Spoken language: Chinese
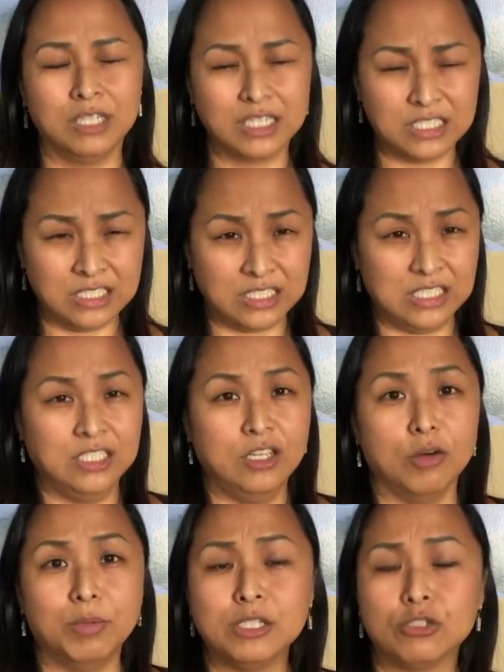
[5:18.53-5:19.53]
那个心
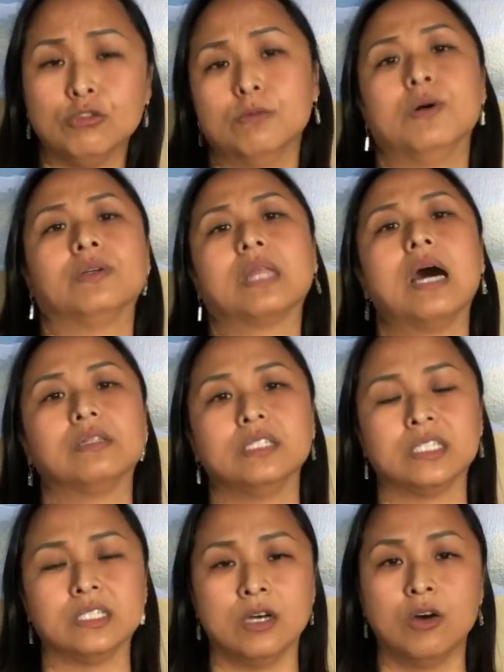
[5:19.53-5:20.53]
有被触碰到的
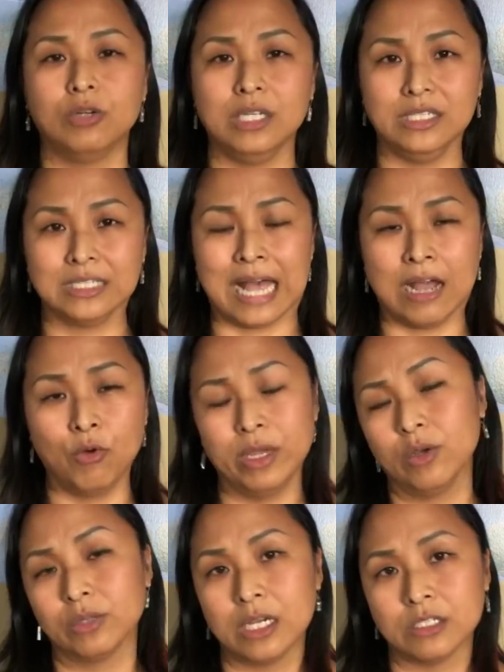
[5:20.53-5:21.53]
时候，你才会
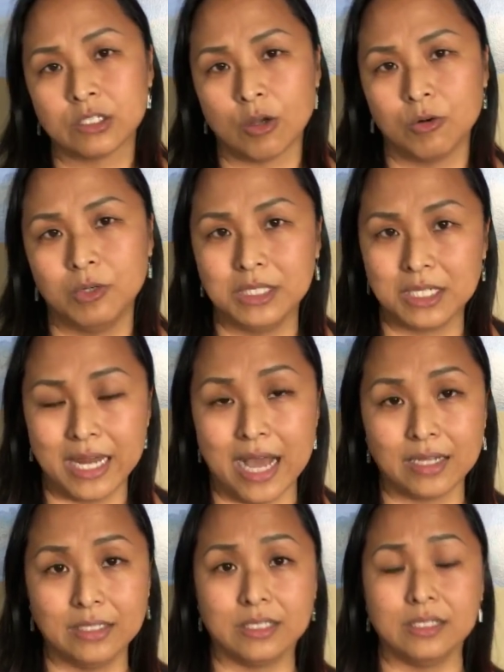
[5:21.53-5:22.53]
用到 “sorry” 这
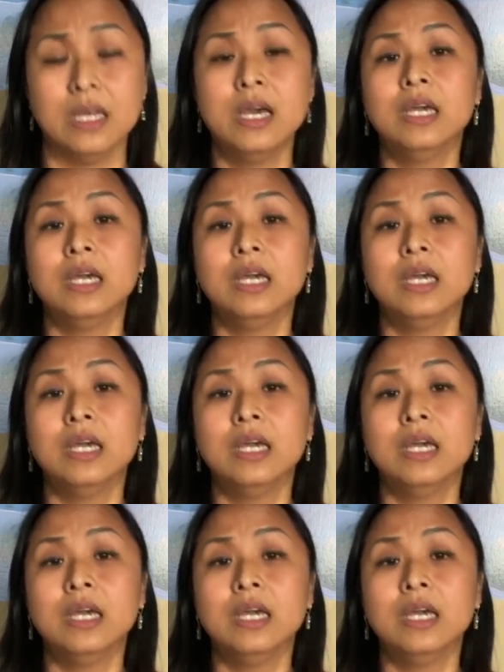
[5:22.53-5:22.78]
两个字。